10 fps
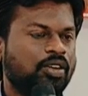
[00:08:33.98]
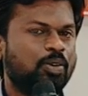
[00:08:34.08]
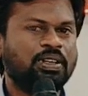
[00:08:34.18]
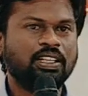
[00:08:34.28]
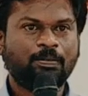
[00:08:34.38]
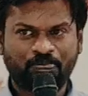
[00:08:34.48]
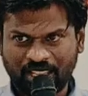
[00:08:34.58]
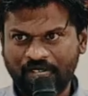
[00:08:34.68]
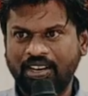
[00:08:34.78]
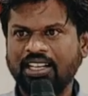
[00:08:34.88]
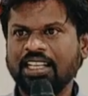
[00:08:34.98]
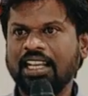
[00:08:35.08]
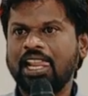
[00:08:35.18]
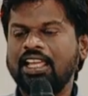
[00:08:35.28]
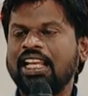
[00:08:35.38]
கூப்பிட்டு இங்கே வாங்க
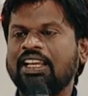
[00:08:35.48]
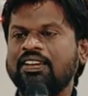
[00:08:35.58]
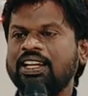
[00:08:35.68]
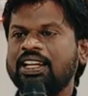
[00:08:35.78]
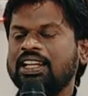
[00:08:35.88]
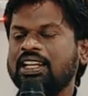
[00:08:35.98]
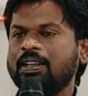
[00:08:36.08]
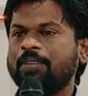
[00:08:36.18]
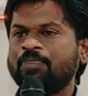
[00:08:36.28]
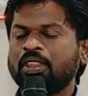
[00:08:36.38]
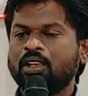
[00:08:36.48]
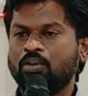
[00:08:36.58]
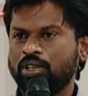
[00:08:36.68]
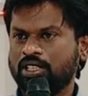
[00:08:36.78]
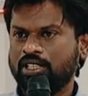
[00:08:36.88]
எங்கள் வீட்டில்
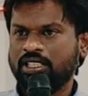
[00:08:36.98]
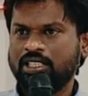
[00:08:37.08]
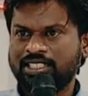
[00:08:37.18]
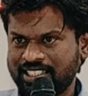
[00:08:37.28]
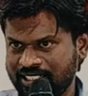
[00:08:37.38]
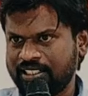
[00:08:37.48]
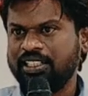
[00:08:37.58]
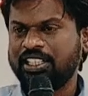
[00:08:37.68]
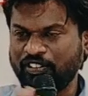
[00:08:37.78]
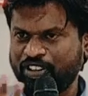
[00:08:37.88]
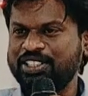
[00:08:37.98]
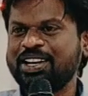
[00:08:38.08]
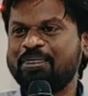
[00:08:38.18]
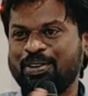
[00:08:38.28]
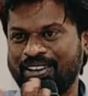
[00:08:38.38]
ஒரு டிஃபன்
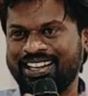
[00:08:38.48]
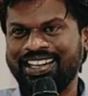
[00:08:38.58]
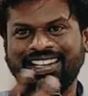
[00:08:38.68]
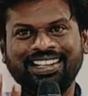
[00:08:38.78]
சாப்பிட வாங்க